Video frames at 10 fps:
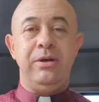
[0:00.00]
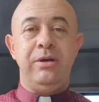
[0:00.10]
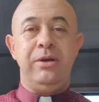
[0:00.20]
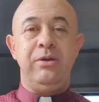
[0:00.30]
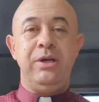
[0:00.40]

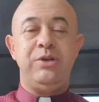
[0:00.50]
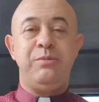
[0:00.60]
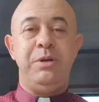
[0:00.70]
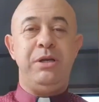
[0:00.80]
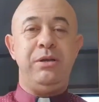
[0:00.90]
e do
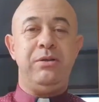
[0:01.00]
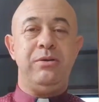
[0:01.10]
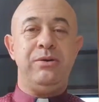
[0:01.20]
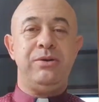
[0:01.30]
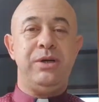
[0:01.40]

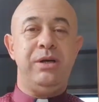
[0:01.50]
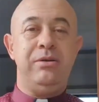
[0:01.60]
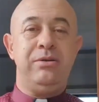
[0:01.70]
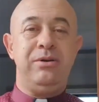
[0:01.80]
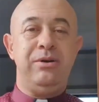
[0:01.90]
Espírito
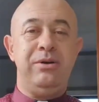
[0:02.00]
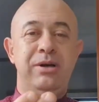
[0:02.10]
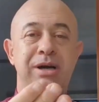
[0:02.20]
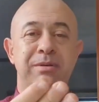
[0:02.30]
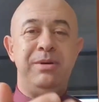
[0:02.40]
Santo.
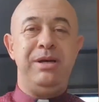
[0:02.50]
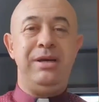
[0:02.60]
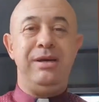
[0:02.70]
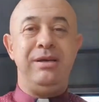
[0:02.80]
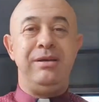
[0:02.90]

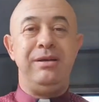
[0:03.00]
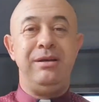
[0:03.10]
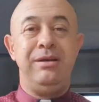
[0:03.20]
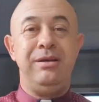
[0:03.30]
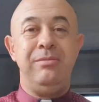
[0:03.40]
Amém.
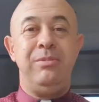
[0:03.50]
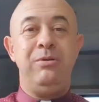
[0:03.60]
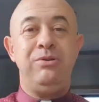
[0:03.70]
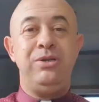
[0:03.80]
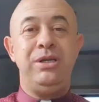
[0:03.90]

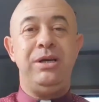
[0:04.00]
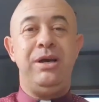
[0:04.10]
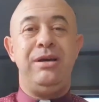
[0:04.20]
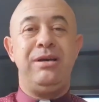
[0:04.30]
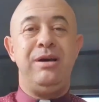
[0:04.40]
Bom
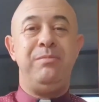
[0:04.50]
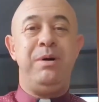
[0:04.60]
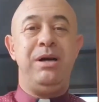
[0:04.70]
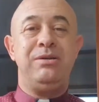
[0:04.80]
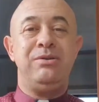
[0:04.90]
dia, que a
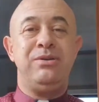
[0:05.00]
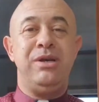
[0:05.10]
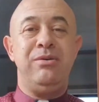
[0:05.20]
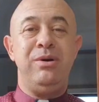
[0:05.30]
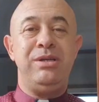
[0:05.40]
paz do
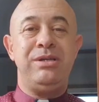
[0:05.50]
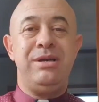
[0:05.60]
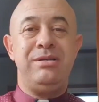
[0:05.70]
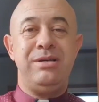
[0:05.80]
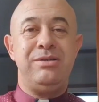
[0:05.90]
Senhor
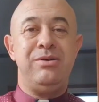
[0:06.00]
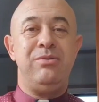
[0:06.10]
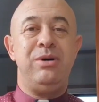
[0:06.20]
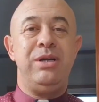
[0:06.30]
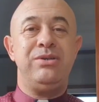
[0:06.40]
esteja em seu
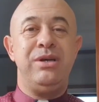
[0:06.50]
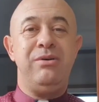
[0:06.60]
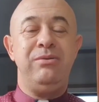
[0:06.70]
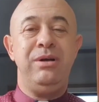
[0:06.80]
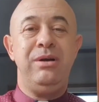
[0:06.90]

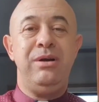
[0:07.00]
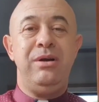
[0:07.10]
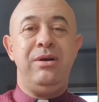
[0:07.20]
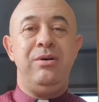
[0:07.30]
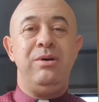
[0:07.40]
coração.
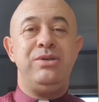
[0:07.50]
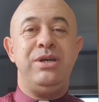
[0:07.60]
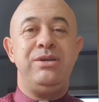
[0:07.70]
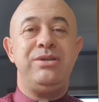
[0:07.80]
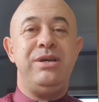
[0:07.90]

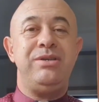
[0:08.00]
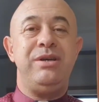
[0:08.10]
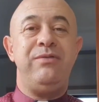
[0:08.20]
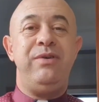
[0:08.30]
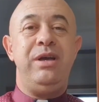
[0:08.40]
Hoje é
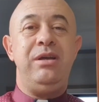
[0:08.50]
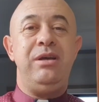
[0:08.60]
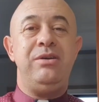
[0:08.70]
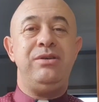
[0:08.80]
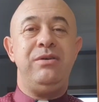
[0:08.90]

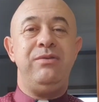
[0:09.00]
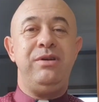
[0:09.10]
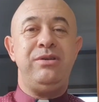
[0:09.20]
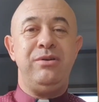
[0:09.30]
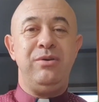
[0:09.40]
sexta-feira, dia
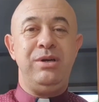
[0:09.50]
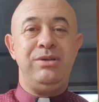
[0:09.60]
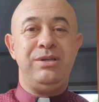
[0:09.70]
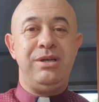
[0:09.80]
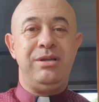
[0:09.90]

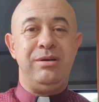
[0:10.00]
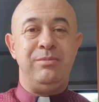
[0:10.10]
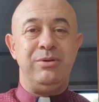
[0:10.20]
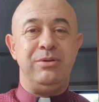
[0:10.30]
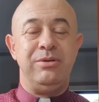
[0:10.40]
22 de
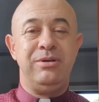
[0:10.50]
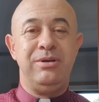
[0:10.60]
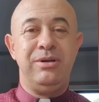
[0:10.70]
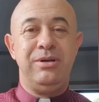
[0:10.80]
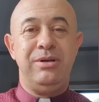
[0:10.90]
setembro.
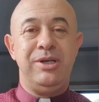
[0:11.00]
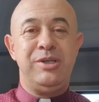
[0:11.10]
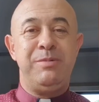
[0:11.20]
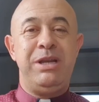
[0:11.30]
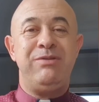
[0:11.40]

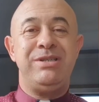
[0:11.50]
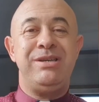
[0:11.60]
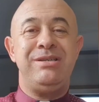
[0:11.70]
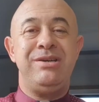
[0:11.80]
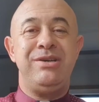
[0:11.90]
Espero que
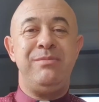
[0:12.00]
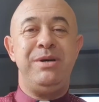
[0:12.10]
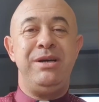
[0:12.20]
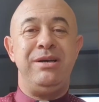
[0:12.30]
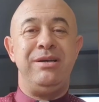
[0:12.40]
você esteja
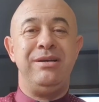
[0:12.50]
bem.